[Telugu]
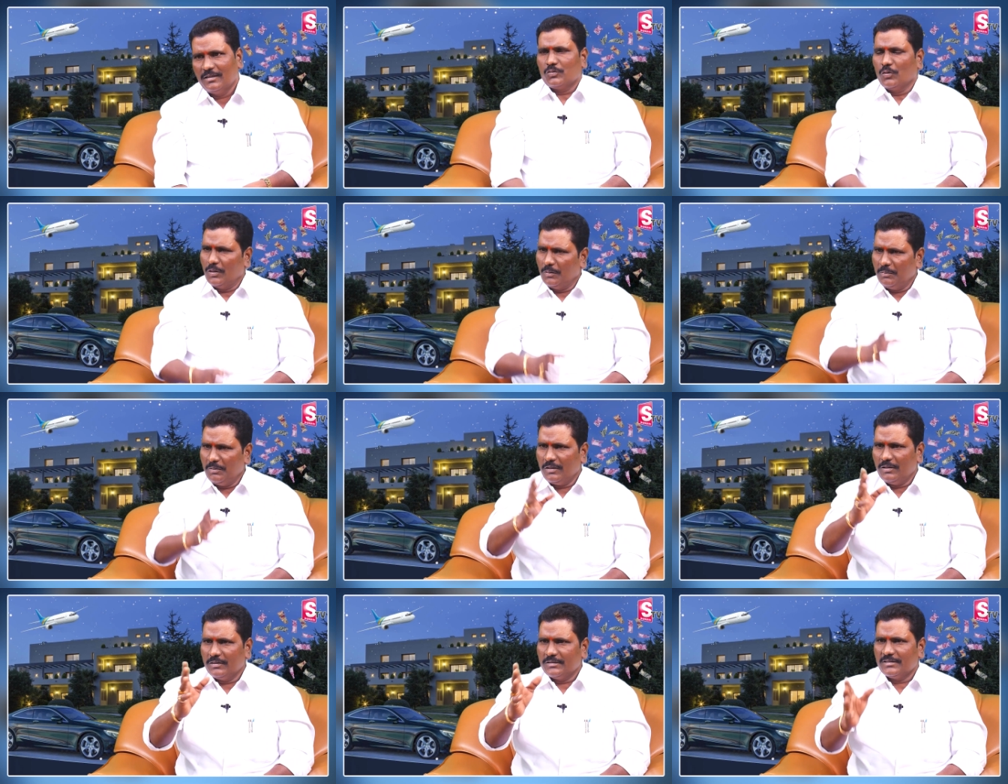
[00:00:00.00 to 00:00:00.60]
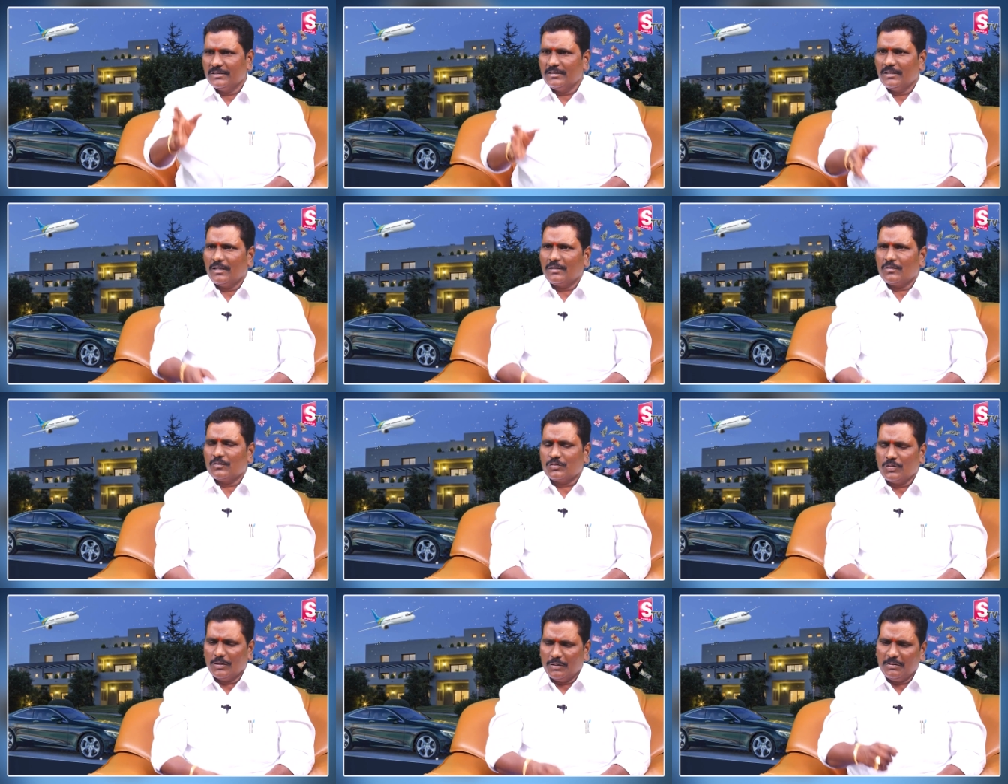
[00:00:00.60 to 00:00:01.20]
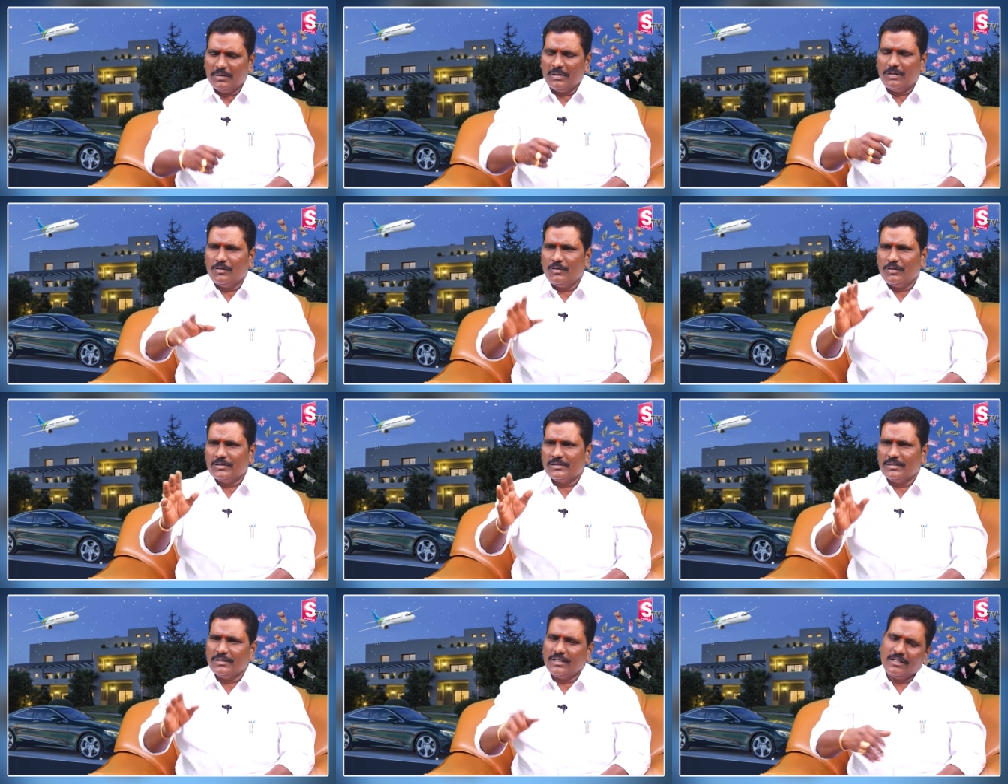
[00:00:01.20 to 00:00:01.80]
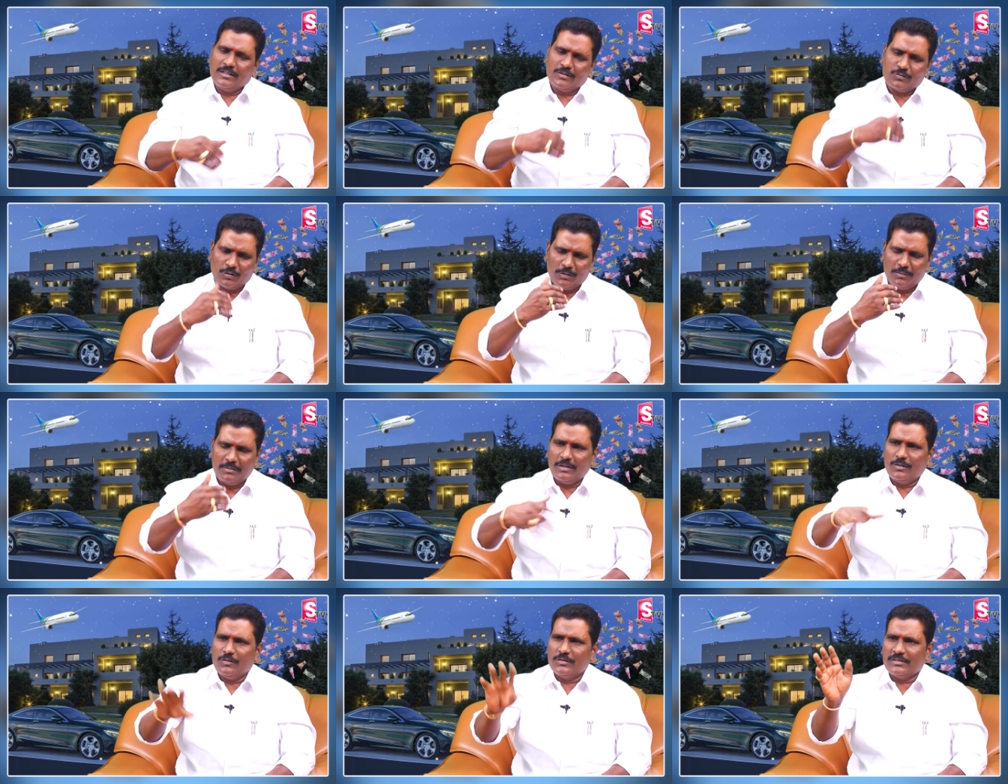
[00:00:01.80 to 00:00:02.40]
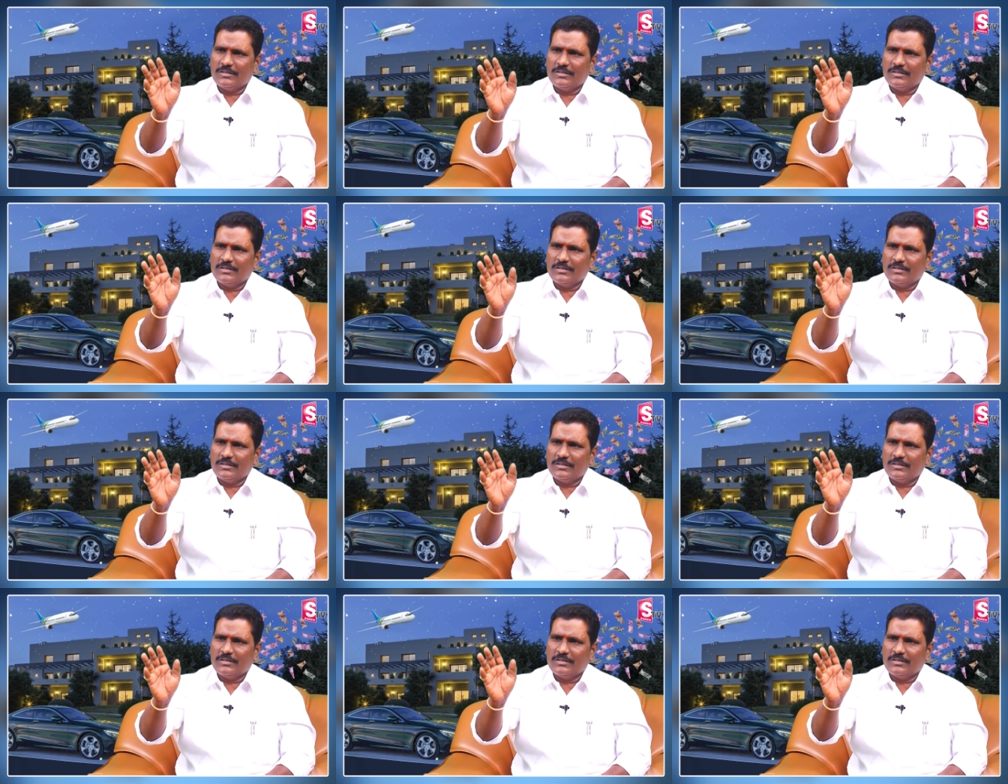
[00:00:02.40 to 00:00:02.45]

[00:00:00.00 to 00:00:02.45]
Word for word: సులభంగా వచ్చింది నాకు సులభంగానే వచ్చింది అని సులభంగానే